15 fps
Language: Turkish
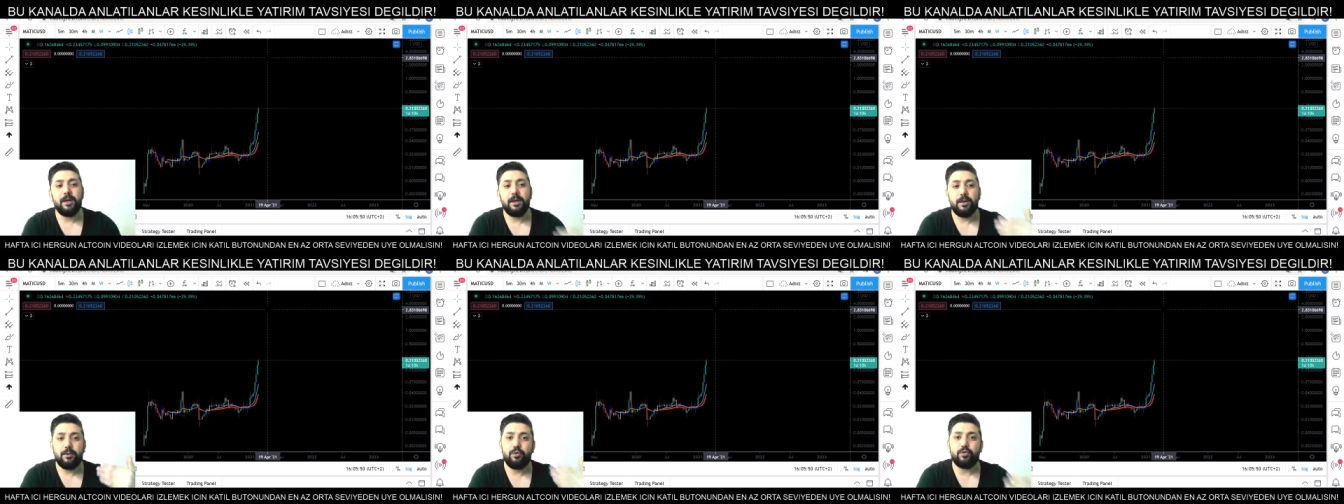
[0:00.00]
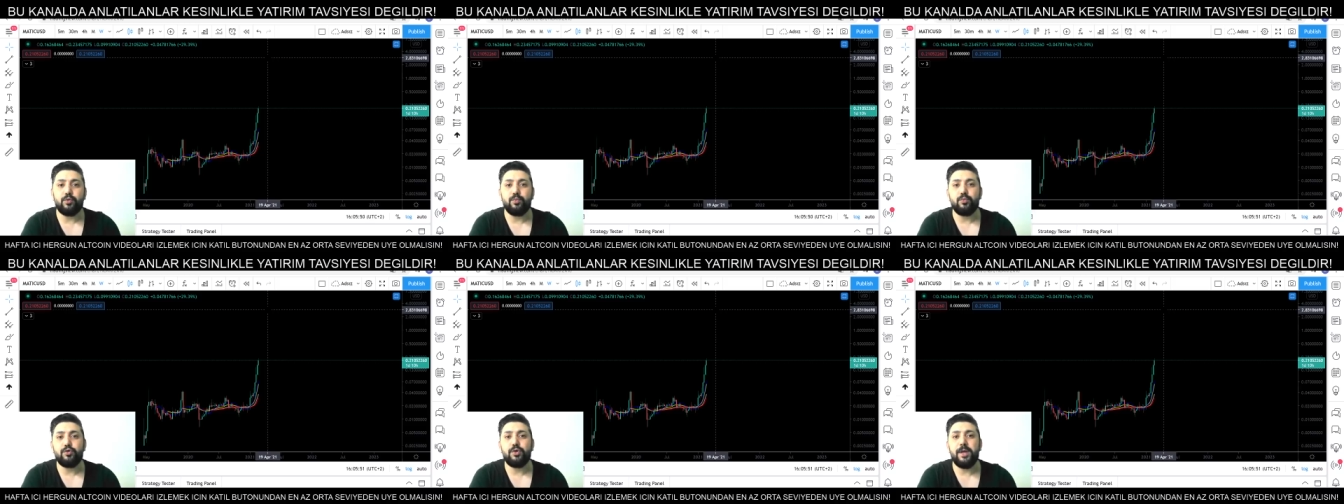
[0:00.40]

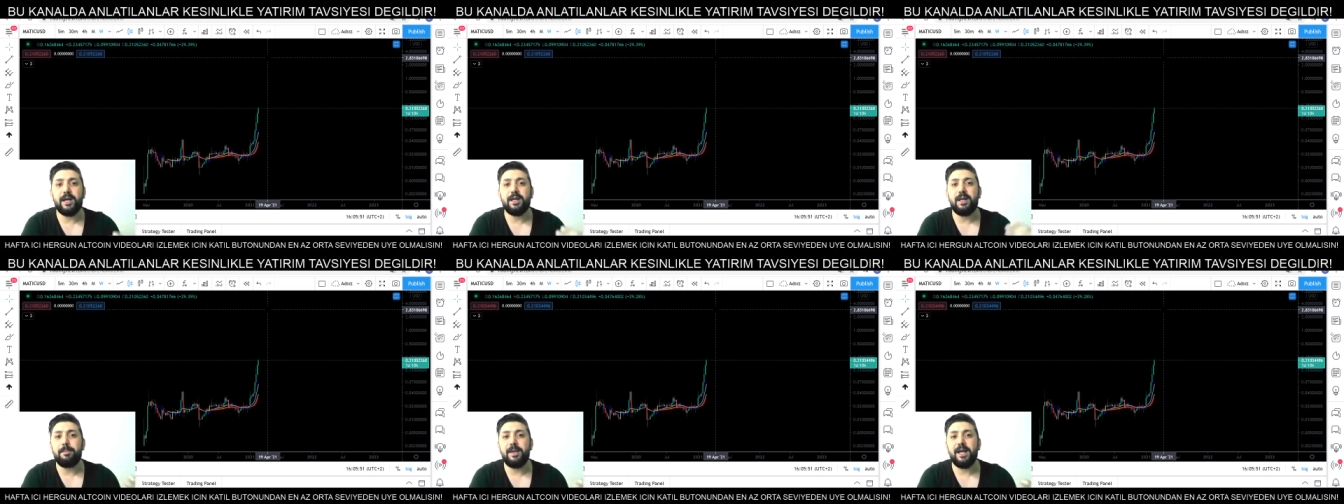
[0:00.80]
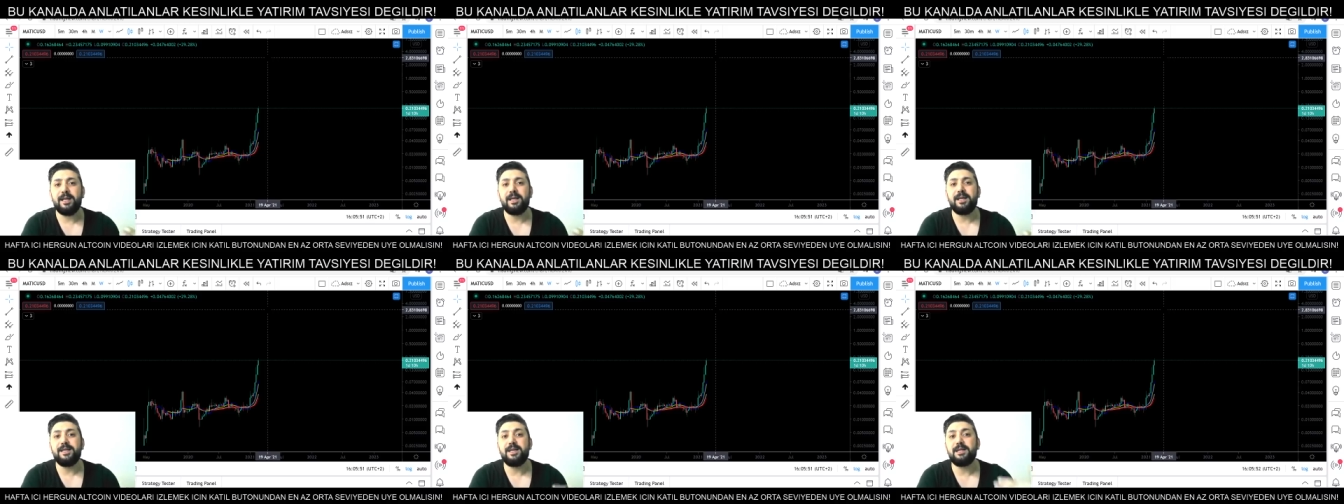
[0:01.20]
Düşmüşler de
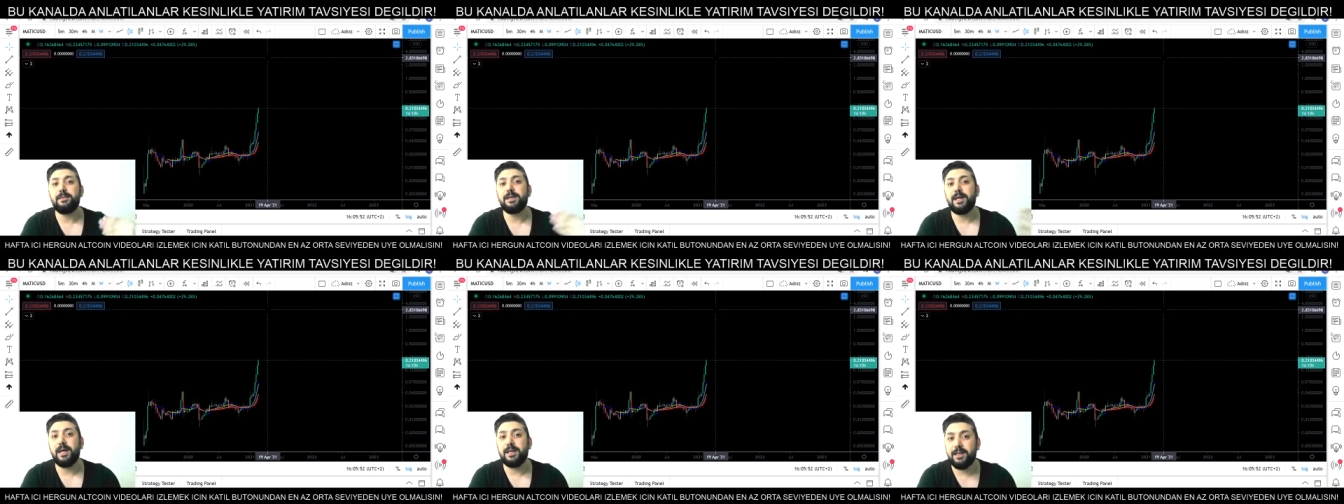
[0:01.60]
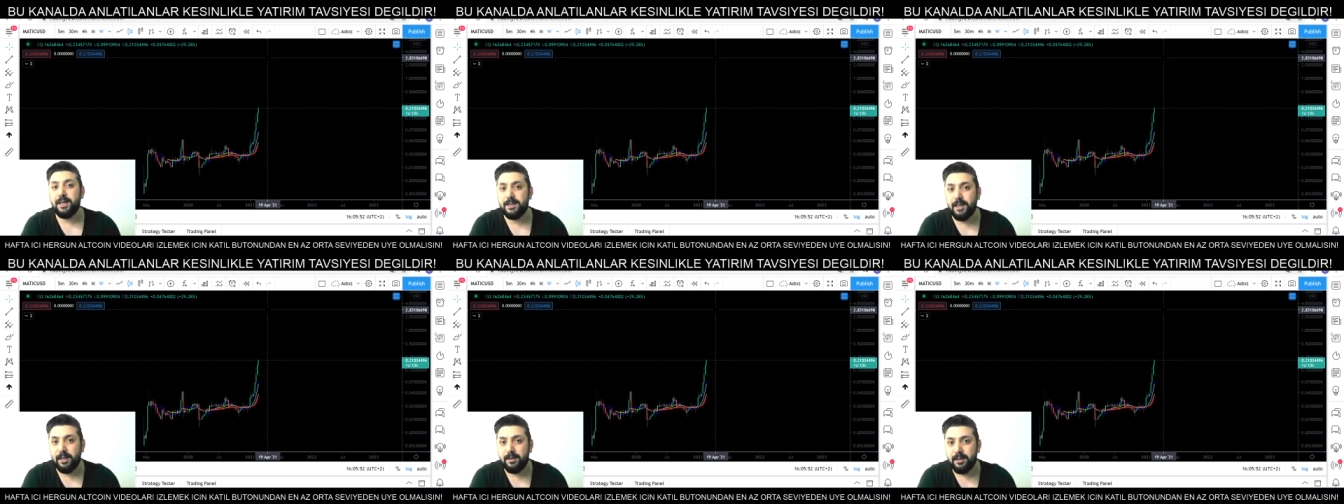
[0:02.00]
belki 20 kat
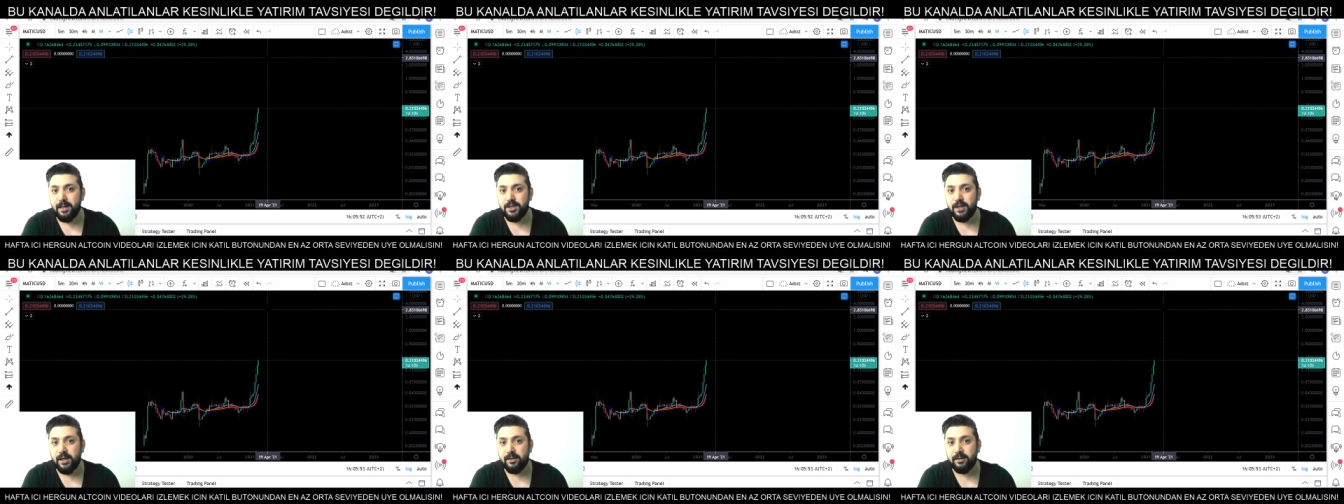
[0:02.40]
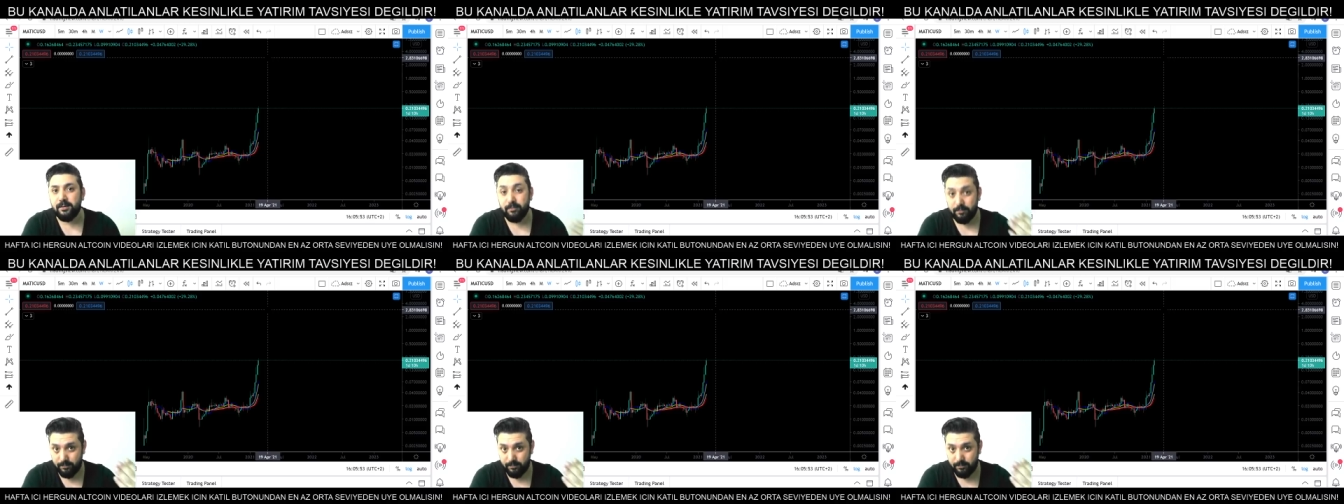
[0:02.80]
kazandıracak.